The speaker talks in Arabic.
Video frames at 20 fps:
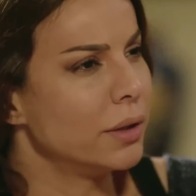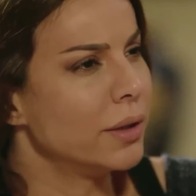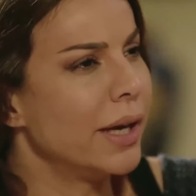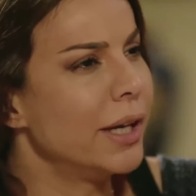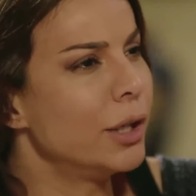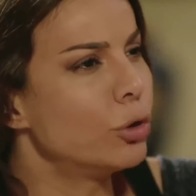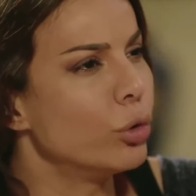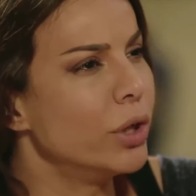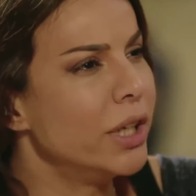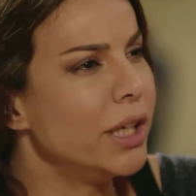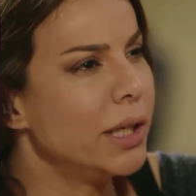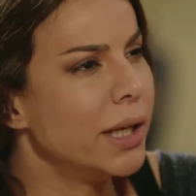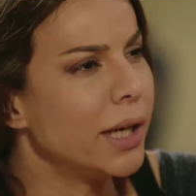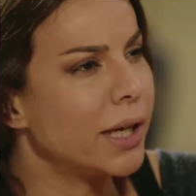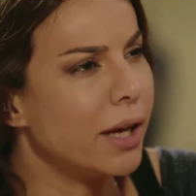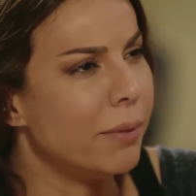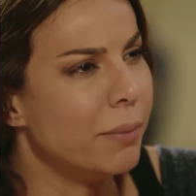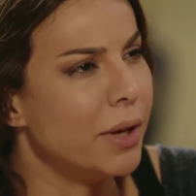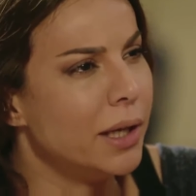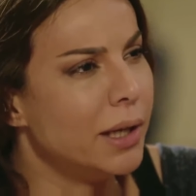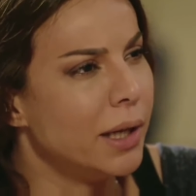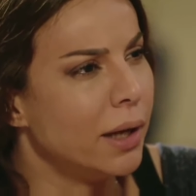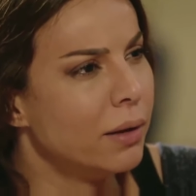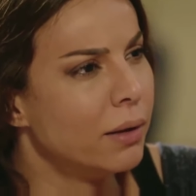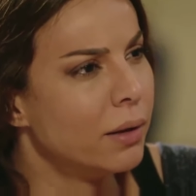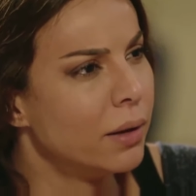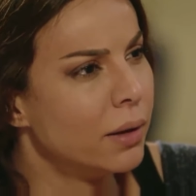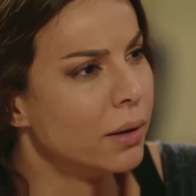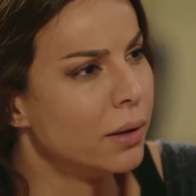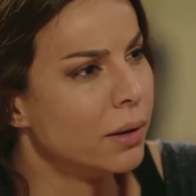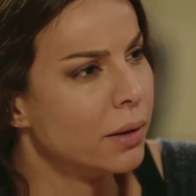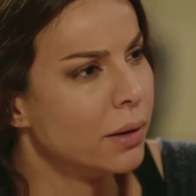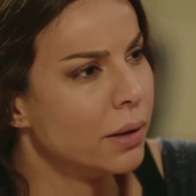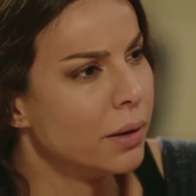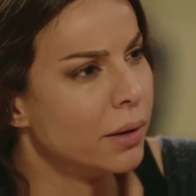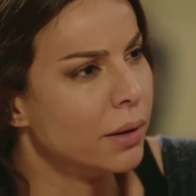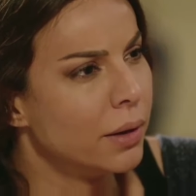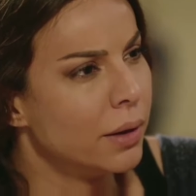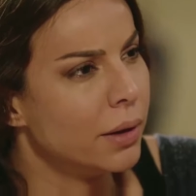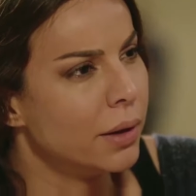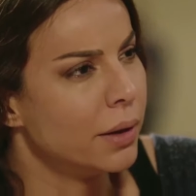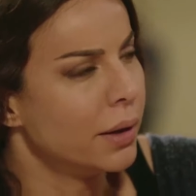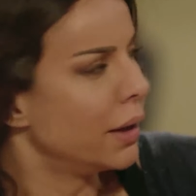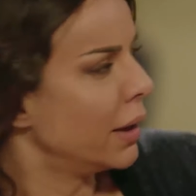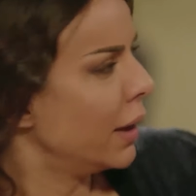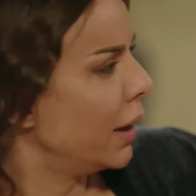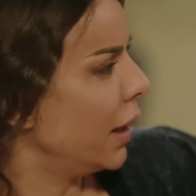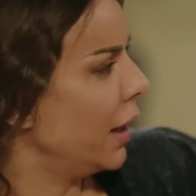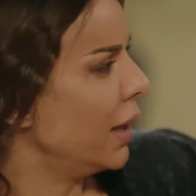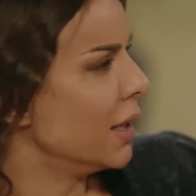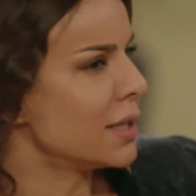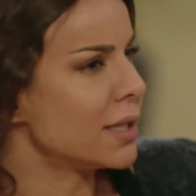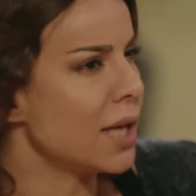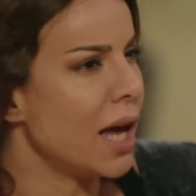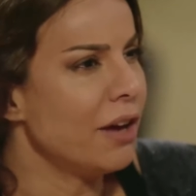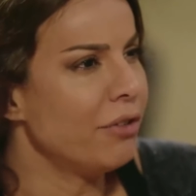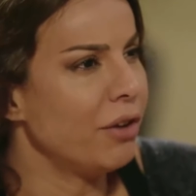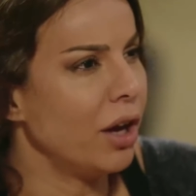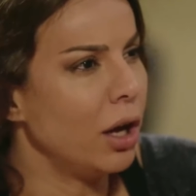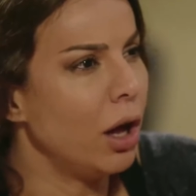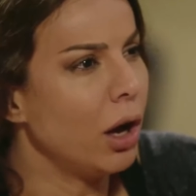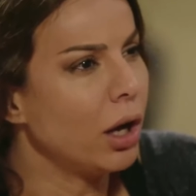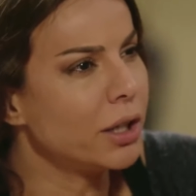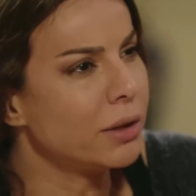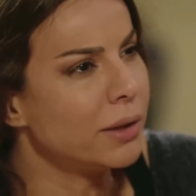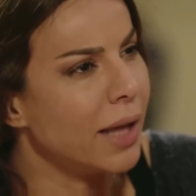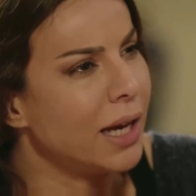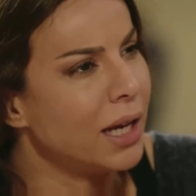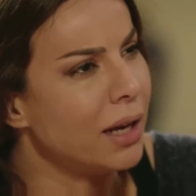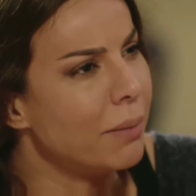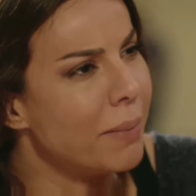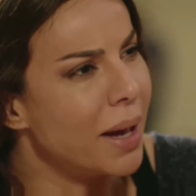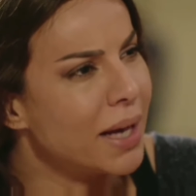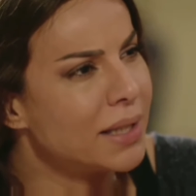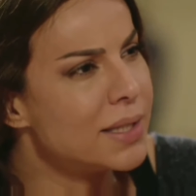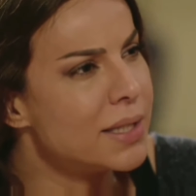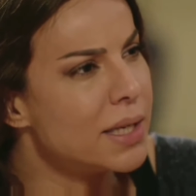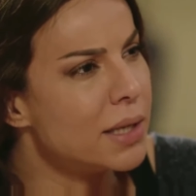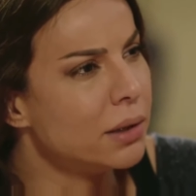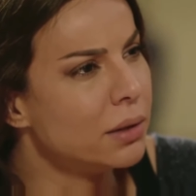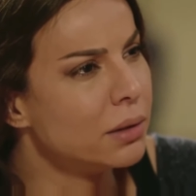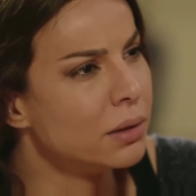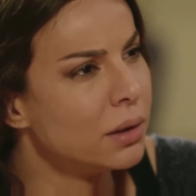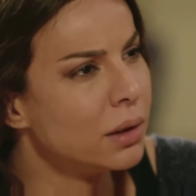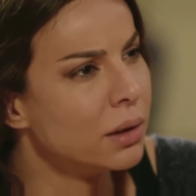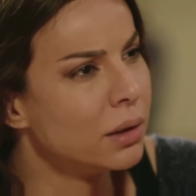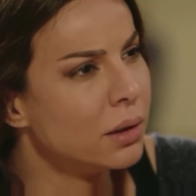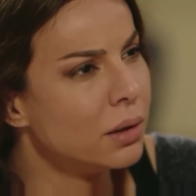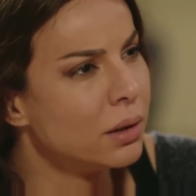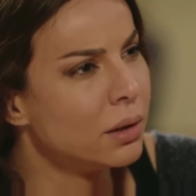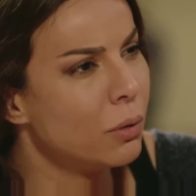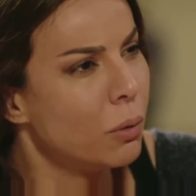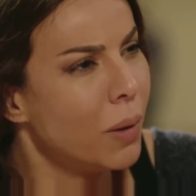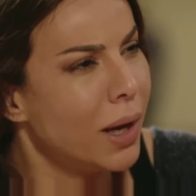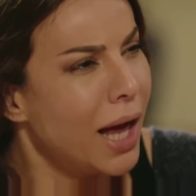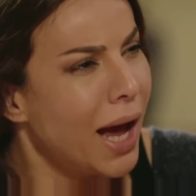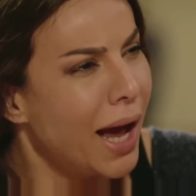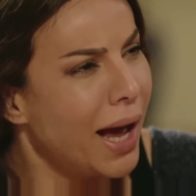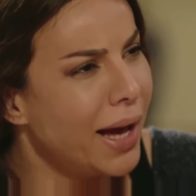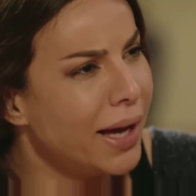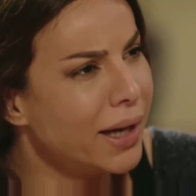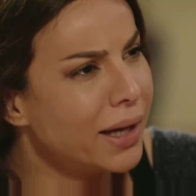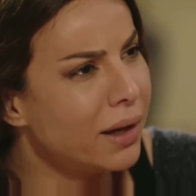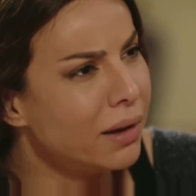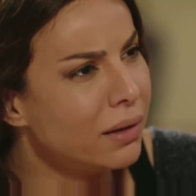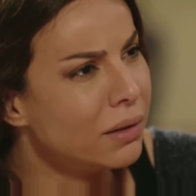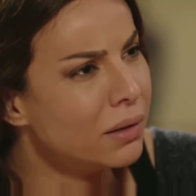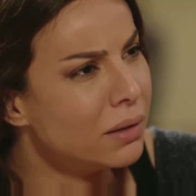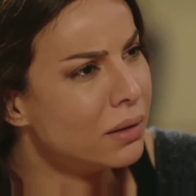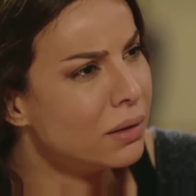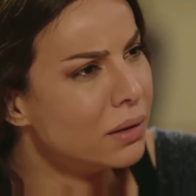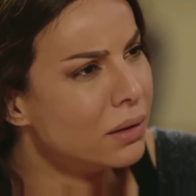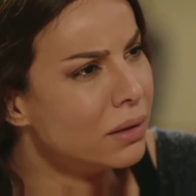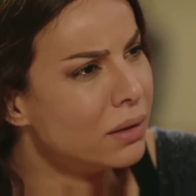تقدري تقولي لي يا كاميليا ايه الصح في علاقه نجله بمجدي ولا حاجه